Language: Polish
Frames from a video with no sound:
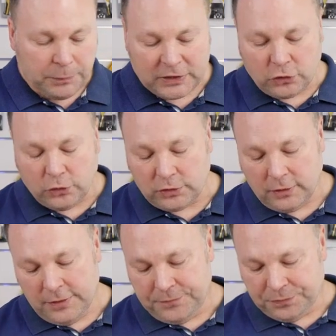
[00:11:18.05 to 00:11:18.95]

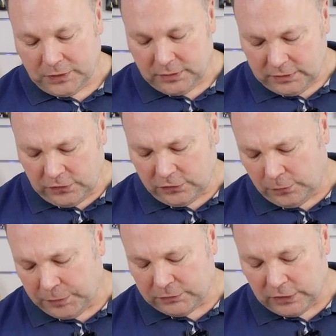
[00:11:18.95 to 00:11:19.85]
patchcord. Jest
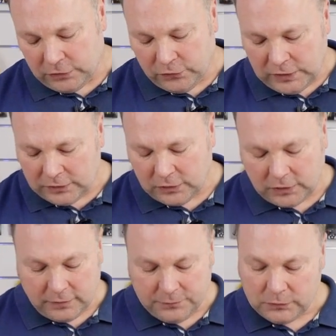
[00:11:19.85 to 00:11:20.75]
co prawda
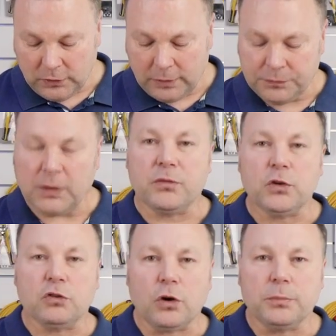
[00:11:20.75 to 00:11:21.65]
zwinięty, wiem,
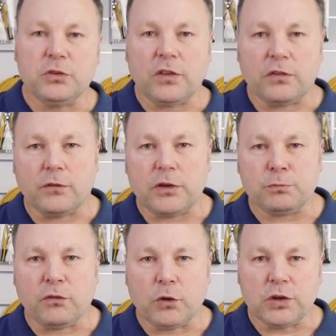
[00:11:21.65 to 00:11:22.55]
powinno się robić, testować
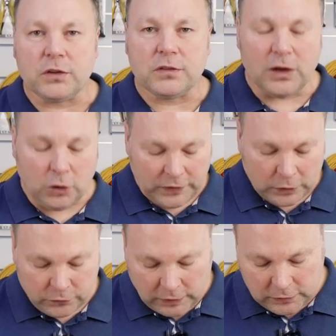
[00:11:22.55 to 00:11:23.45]
przewody tylko
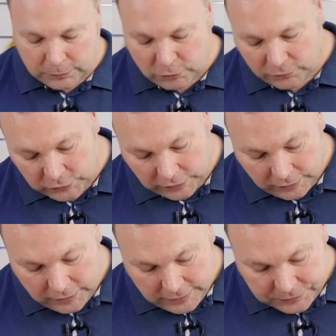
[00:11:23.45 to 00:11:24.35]
na rozwiniętych przewodach,
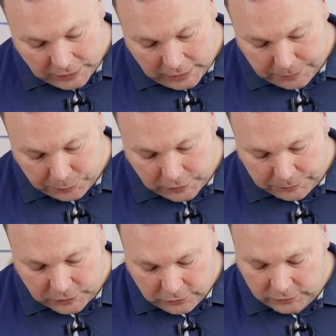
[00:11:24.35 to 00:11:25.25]
ale
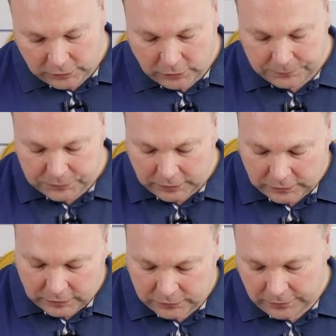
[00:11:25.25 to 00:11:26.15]
podepnę to jest tylko na
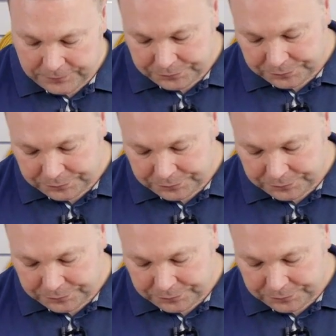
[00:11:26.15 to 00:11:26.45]
test.